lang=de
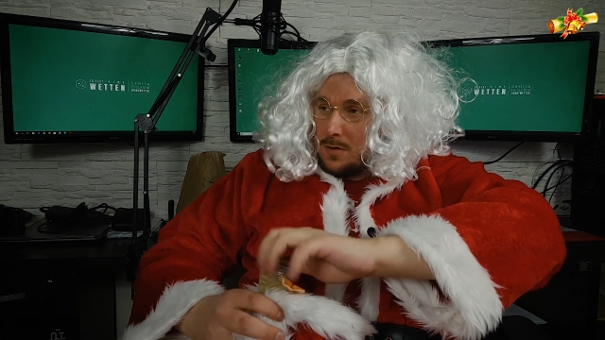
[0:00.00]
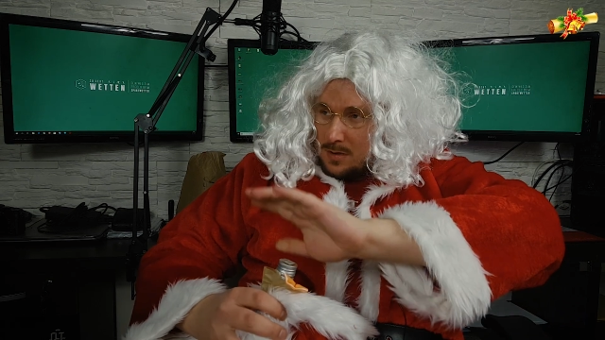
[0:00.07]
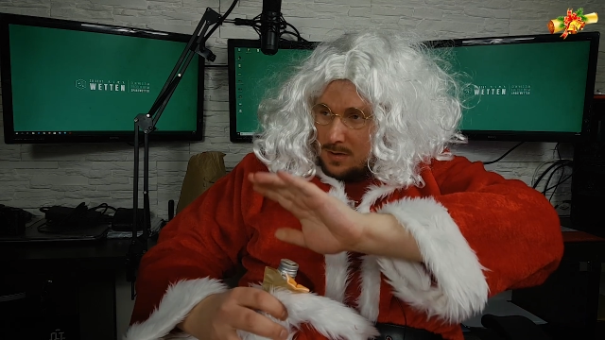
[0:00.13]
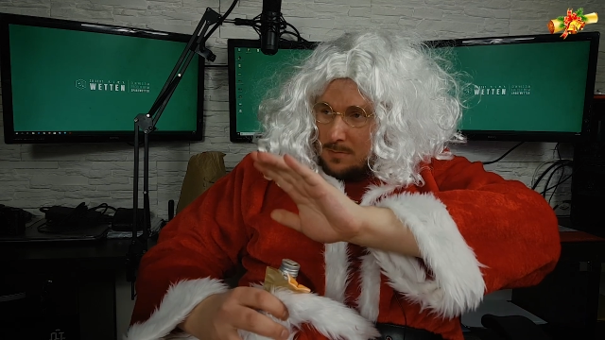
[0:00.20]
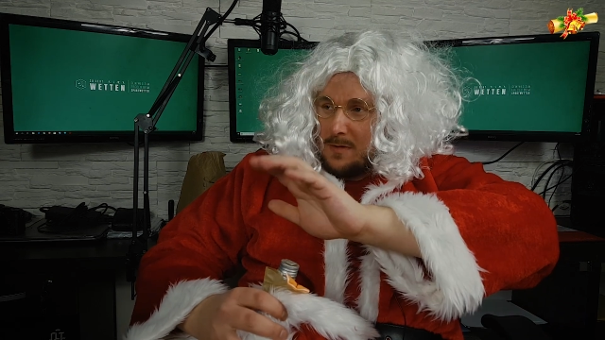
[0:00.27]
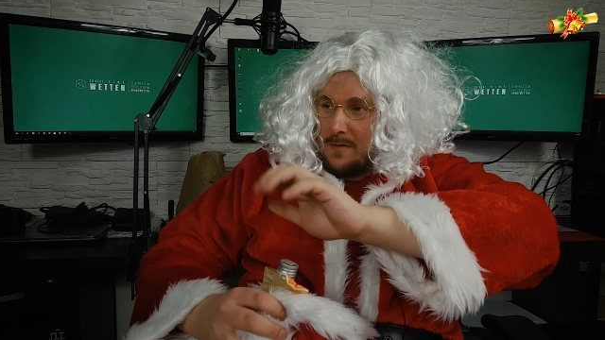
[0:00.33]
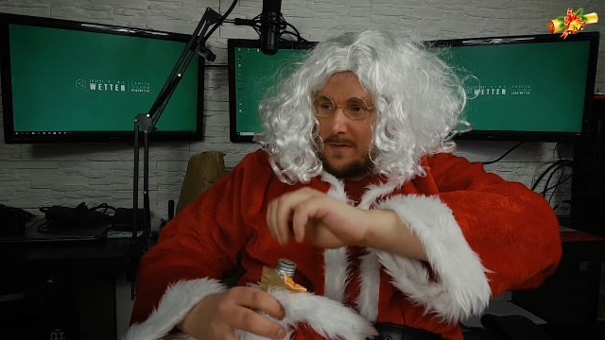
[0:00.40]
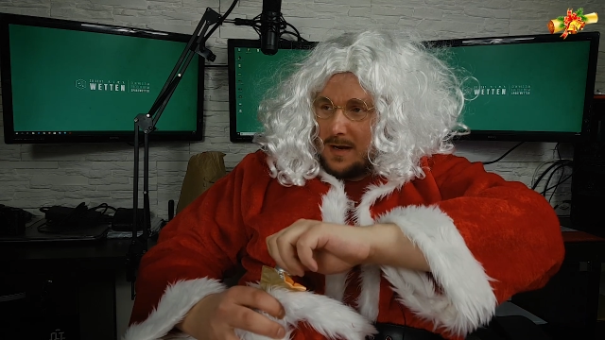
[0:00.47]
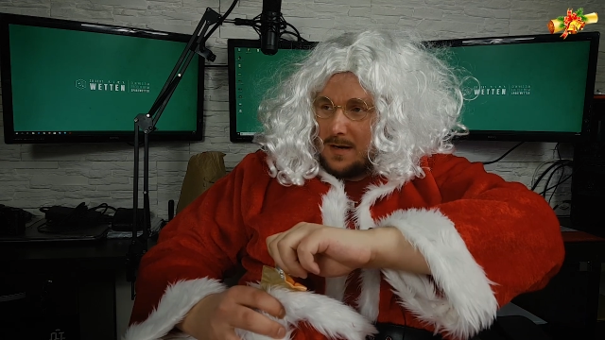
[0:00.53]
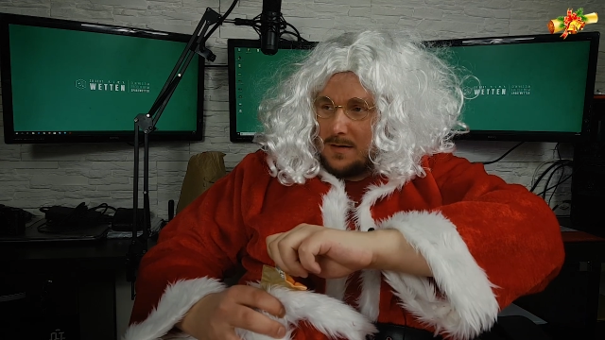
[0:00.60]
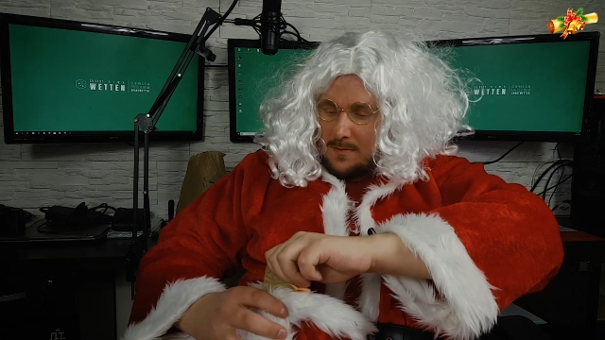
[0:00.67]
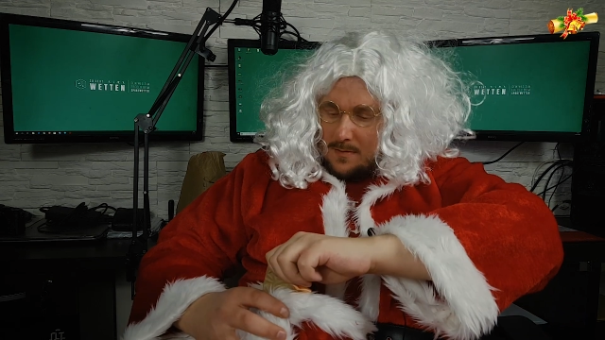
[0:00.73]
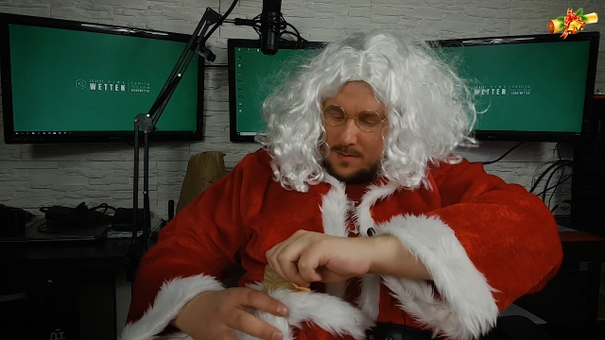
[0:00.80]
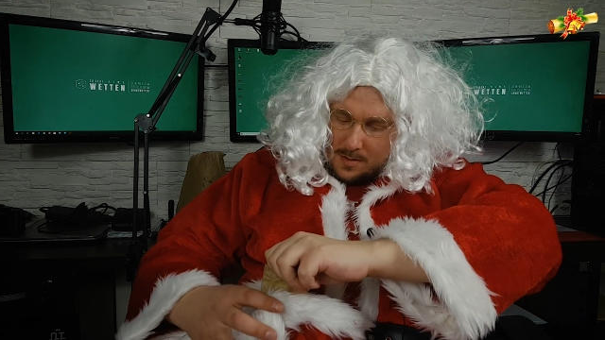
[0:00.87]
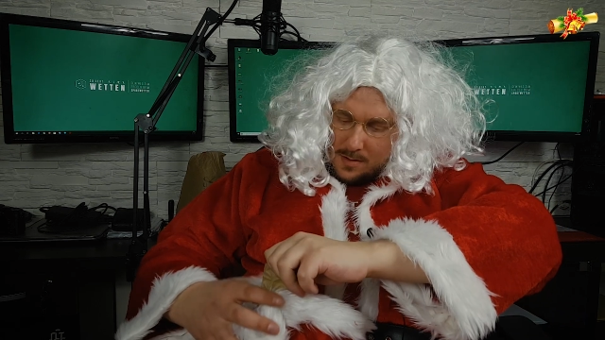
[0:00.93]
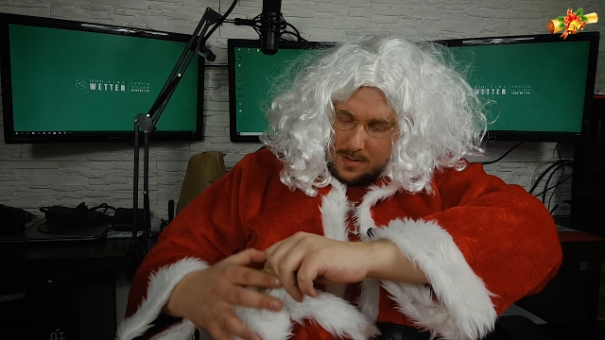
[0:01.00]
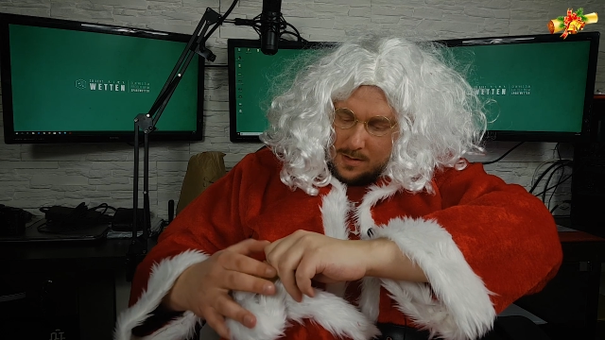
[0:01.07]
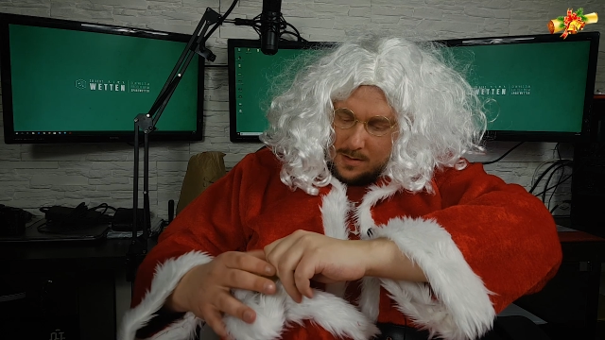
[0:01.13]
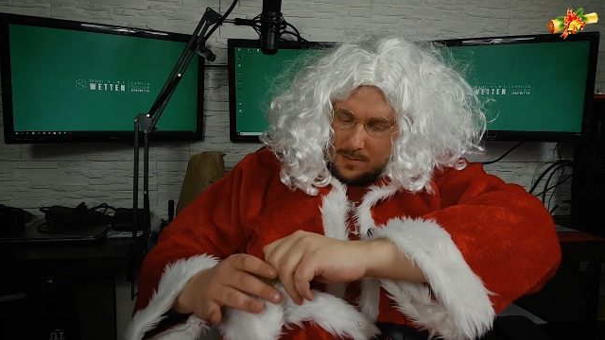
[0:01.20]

Sind wir fertig, ne? Ja,